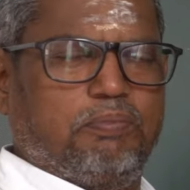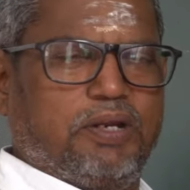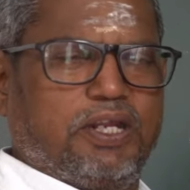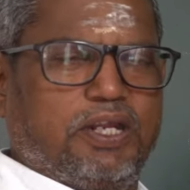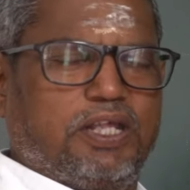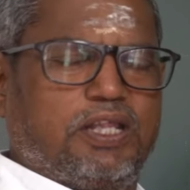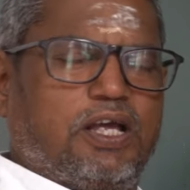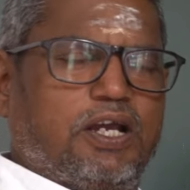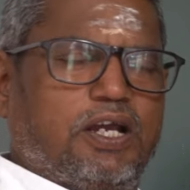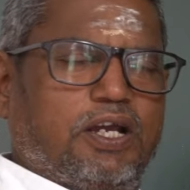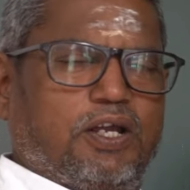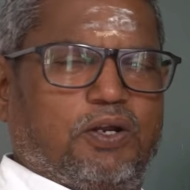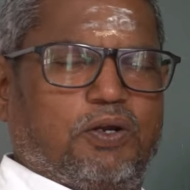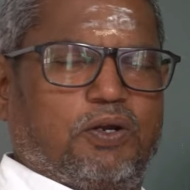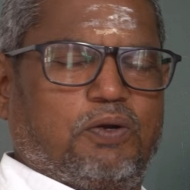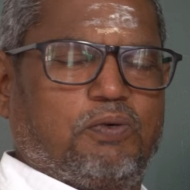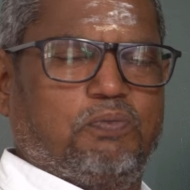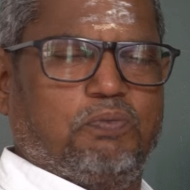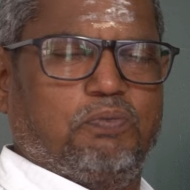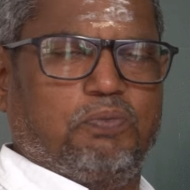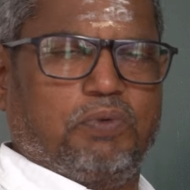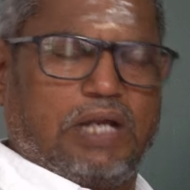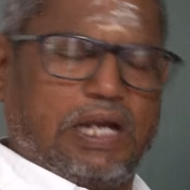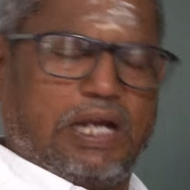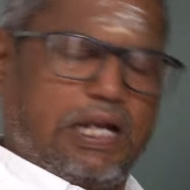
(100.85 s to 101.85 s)
பெரியதாக
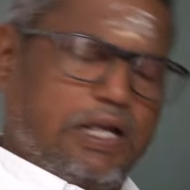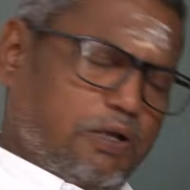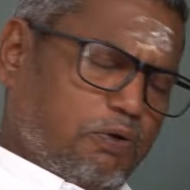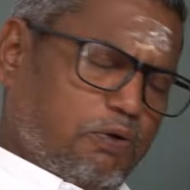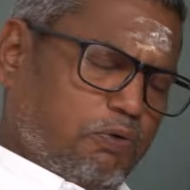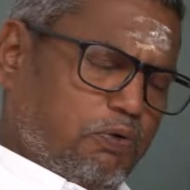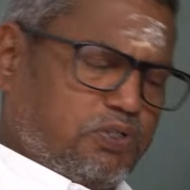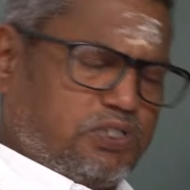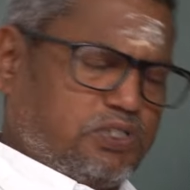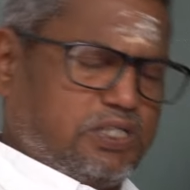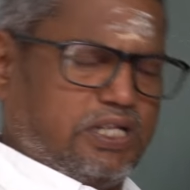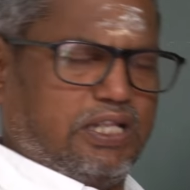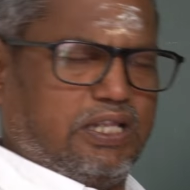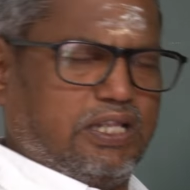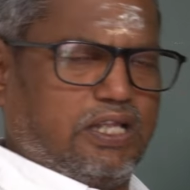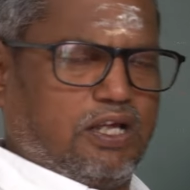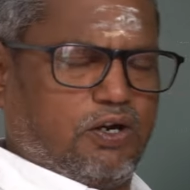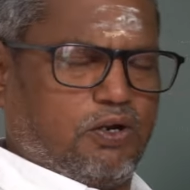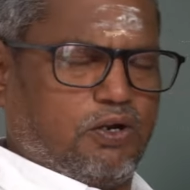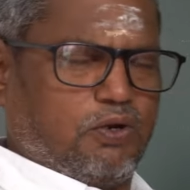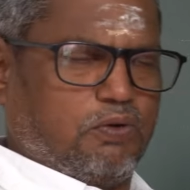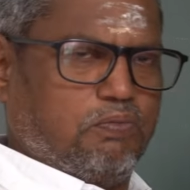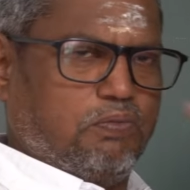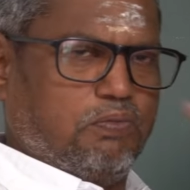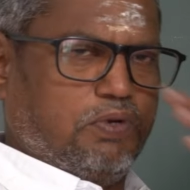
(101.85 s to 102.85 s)
இருக்கும் கிழக்கு ரோடு
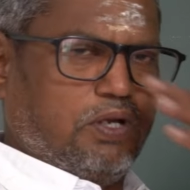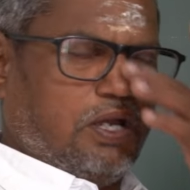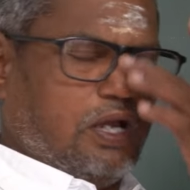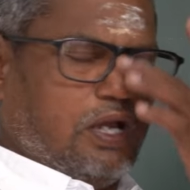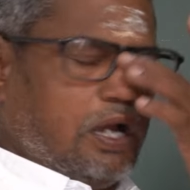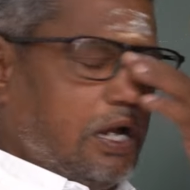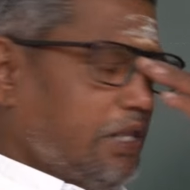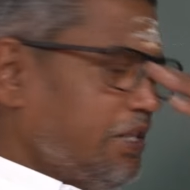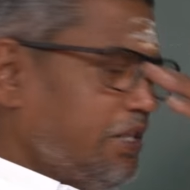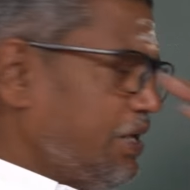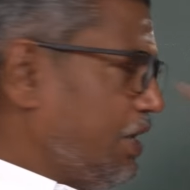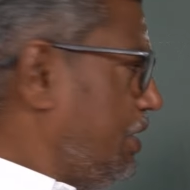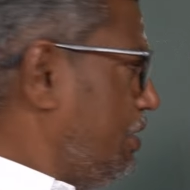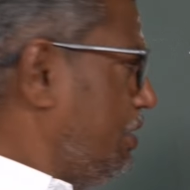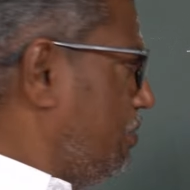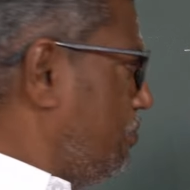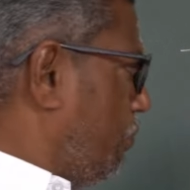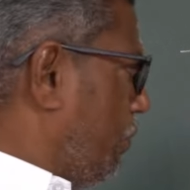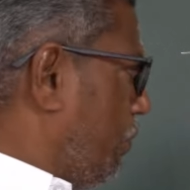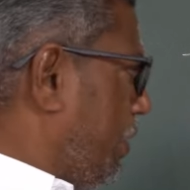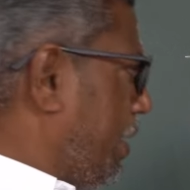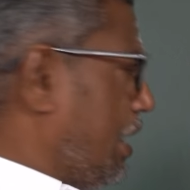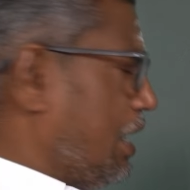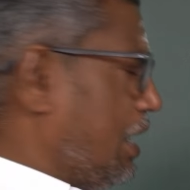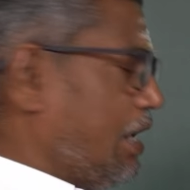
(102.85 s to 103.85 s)
சிறியதாக இருக்கும் அல்லது ரெண்டு
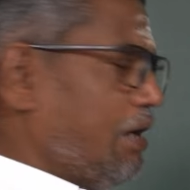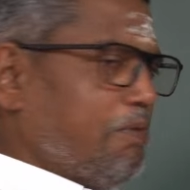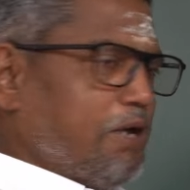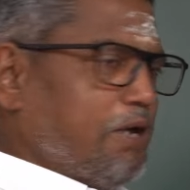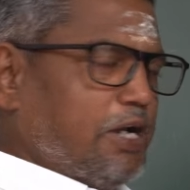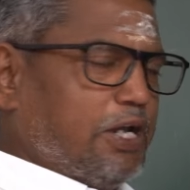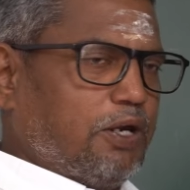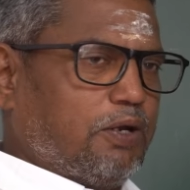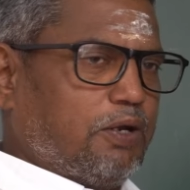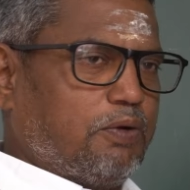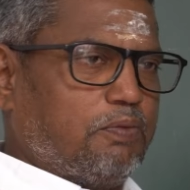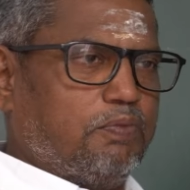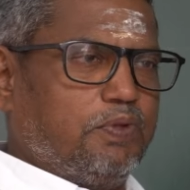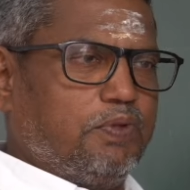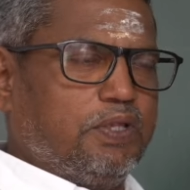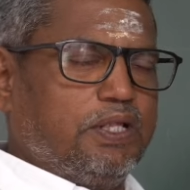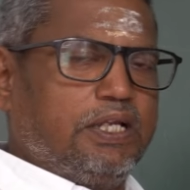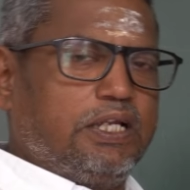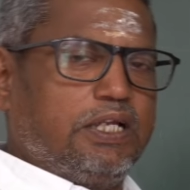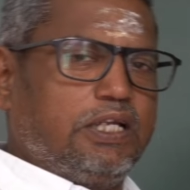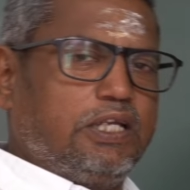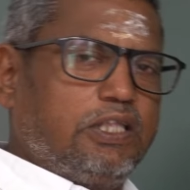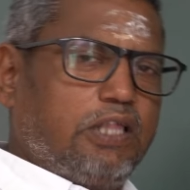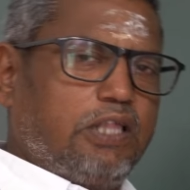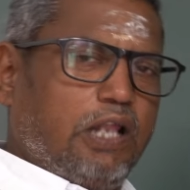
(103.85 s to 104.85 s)
முறை அகலமாக இருக்கும்
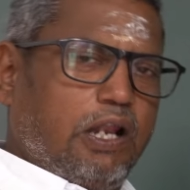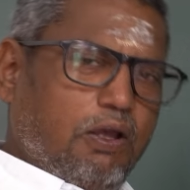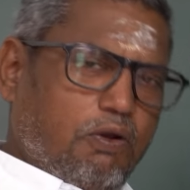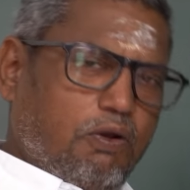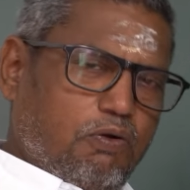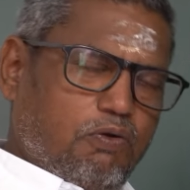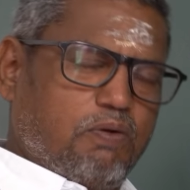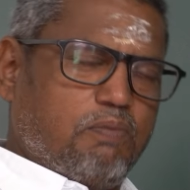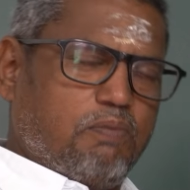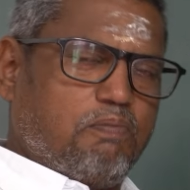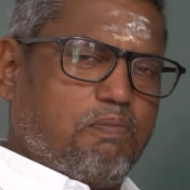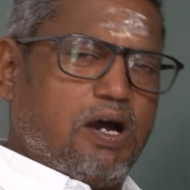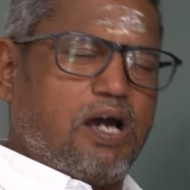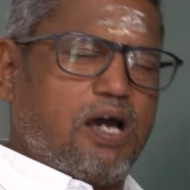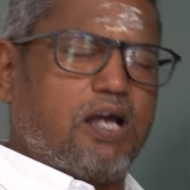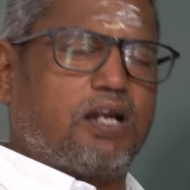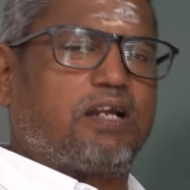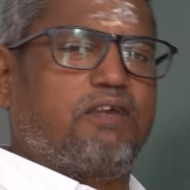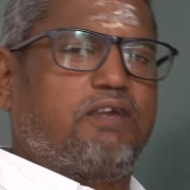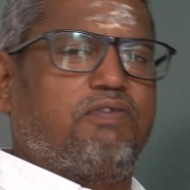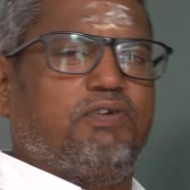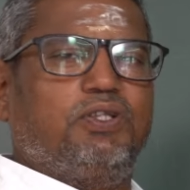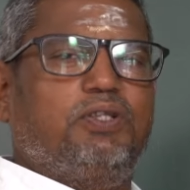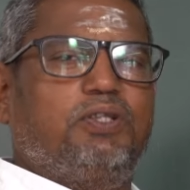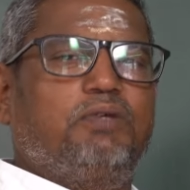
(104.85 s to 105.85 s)
இதில்
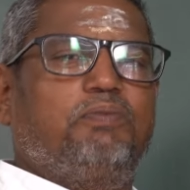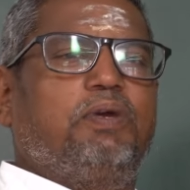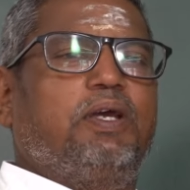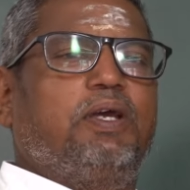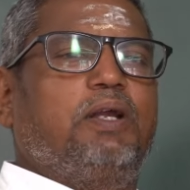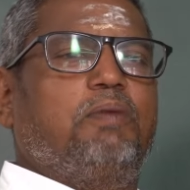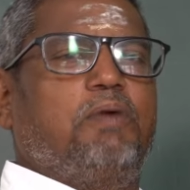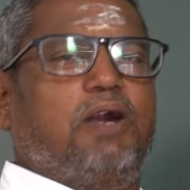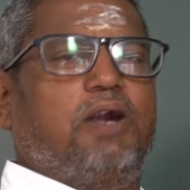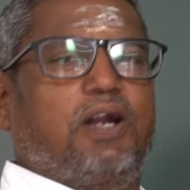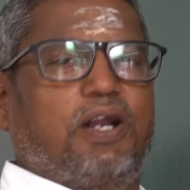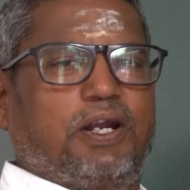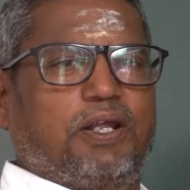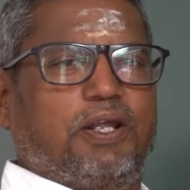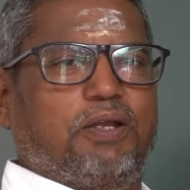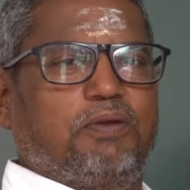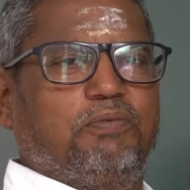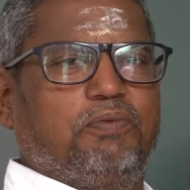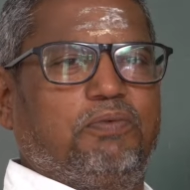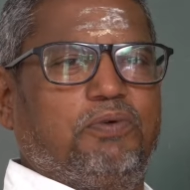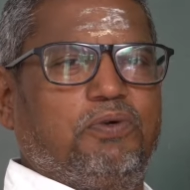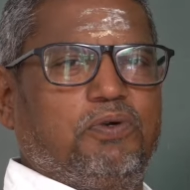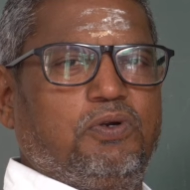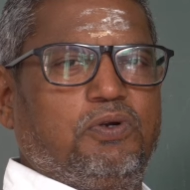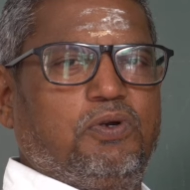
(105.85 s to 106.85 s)
மார்க் வந்து வேறுபாடு
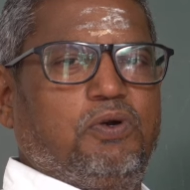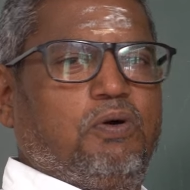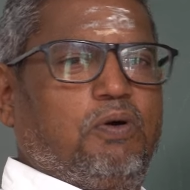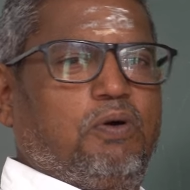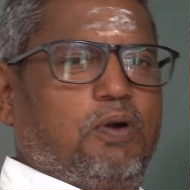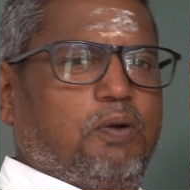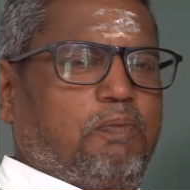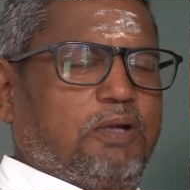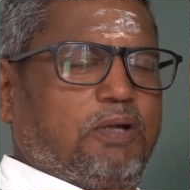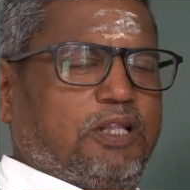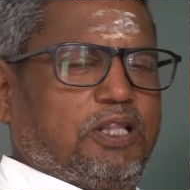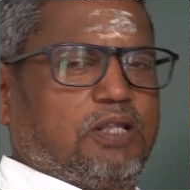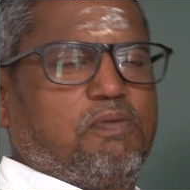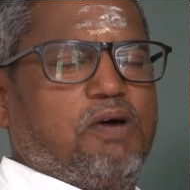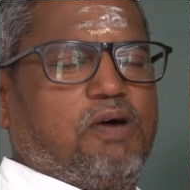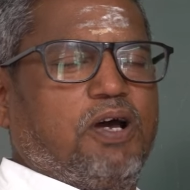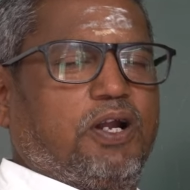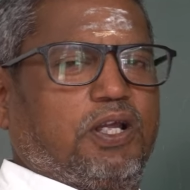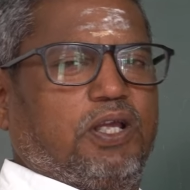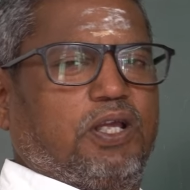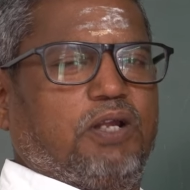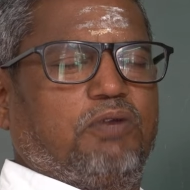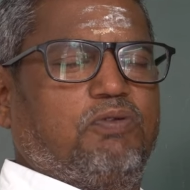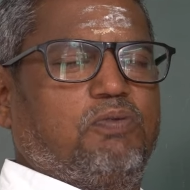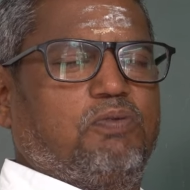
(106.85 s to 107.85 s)
அடையும் ஒரு பத்து
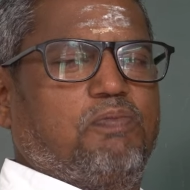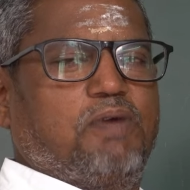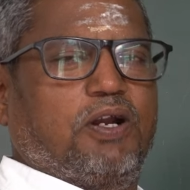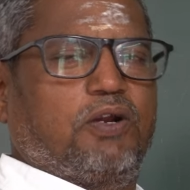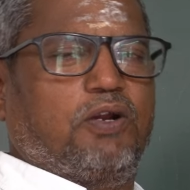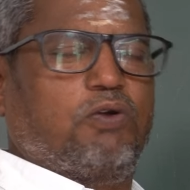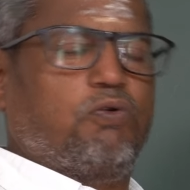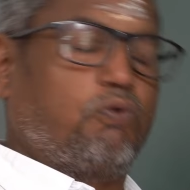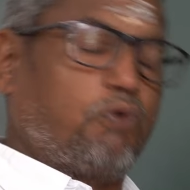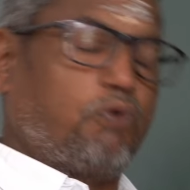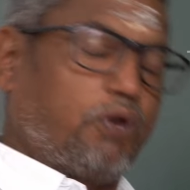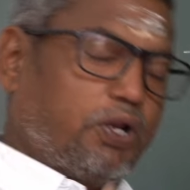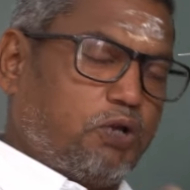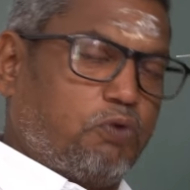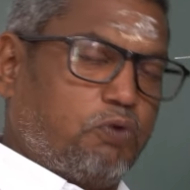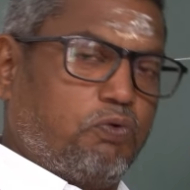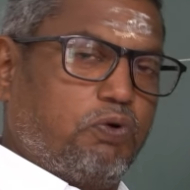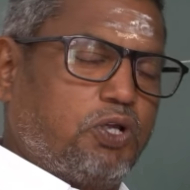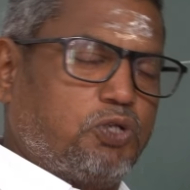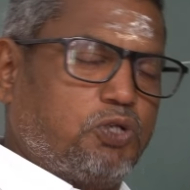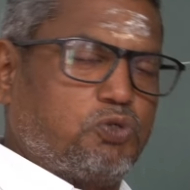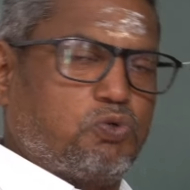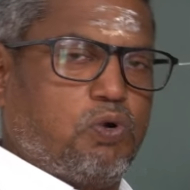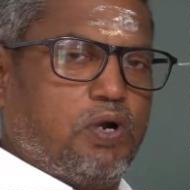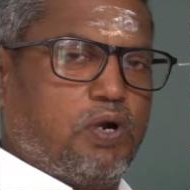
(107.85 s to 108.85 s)
மார்க் இருபது மார்க்
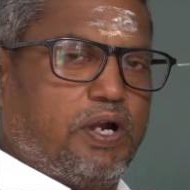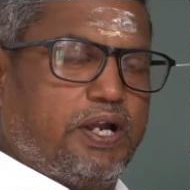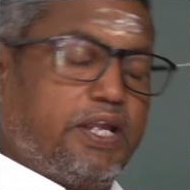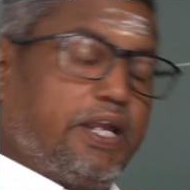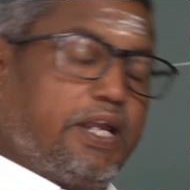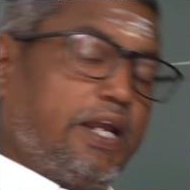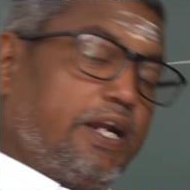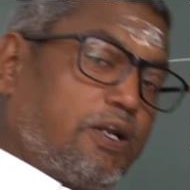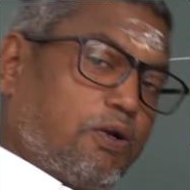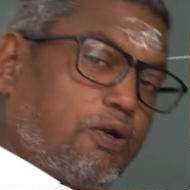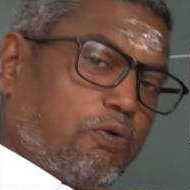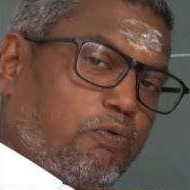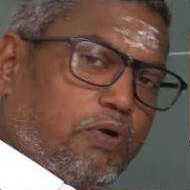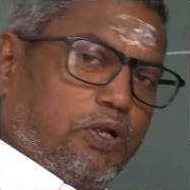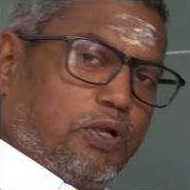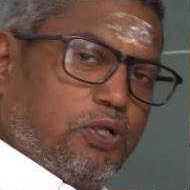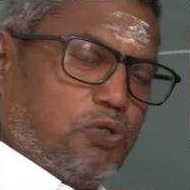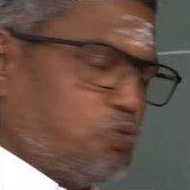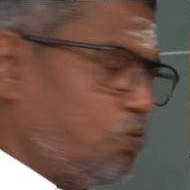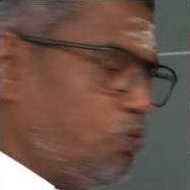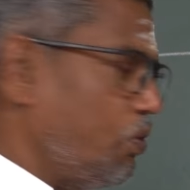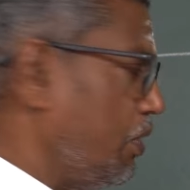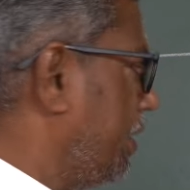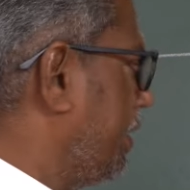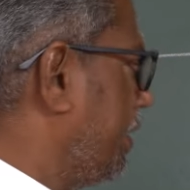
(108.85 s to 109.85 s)
குறைக்கக்கூடிய சூழ்நிலை
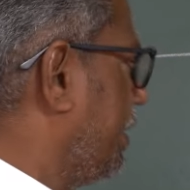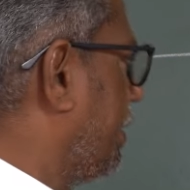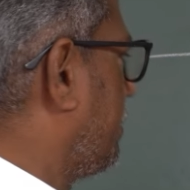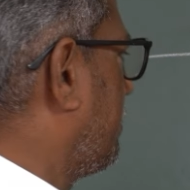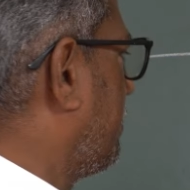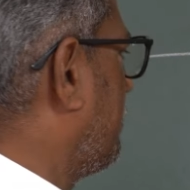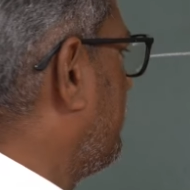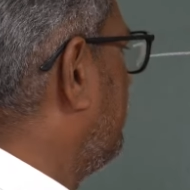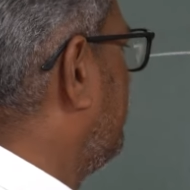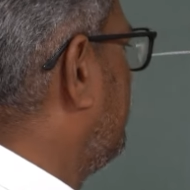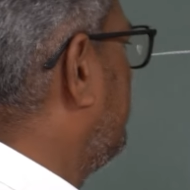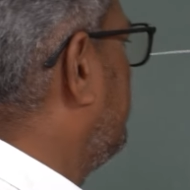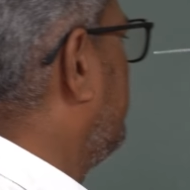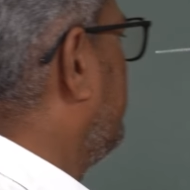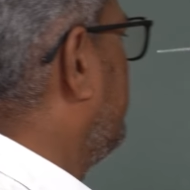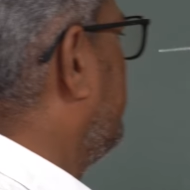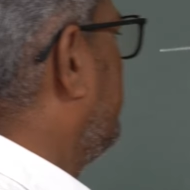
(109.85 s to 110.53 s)
ஏற்றக்கூடிய சூழ்நிலை இருக்கும்